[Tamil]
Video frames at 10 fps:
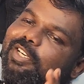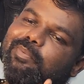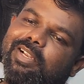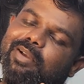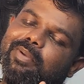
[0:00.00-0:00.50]

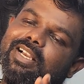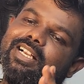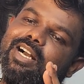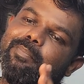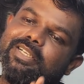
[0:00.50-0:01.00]
மட்டும் இல்லாமல்
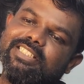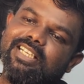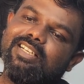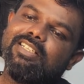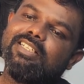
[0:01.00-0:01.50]

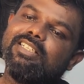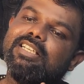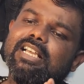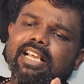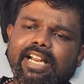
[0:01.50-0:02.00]
கமர்ஷியலுக்கு
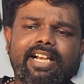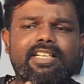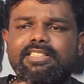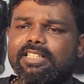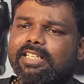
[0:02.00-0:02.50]

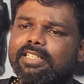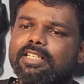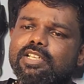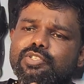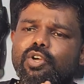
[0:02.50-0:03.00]
ரேட்டு தனி
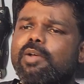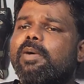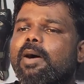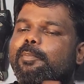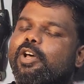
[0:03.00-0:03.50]
ஸோ
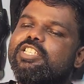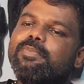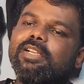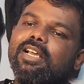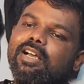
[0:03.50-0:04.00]
நம்ம
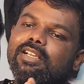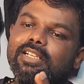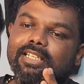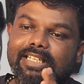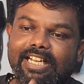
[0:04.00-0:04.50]
அப்ராக்சிமேட்டா
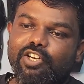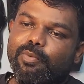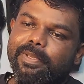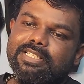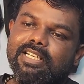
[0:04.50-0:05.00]
டென்
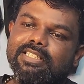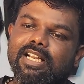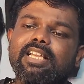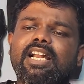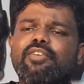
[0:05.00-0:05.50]
ருபீஸ்
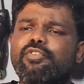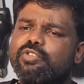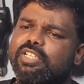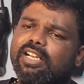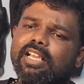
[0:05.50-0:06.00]
எடுத்துக்கலாம் ஏன்னா
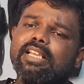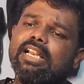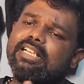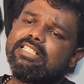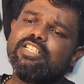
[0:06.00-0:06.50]
ஃபியூச்சர்ல
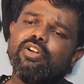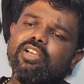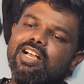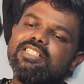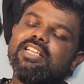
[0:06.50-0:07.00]
எலக்ட்ரிசிட்டியோட
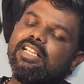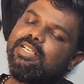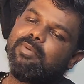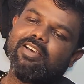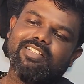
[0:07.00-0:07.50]
காஸ்ட்
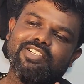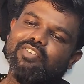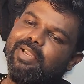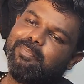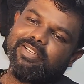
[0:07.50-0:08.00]

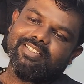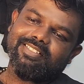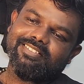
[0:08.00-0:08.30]
அதிகமாகிறதுக்கும் வாய்ப்பு இருக்கு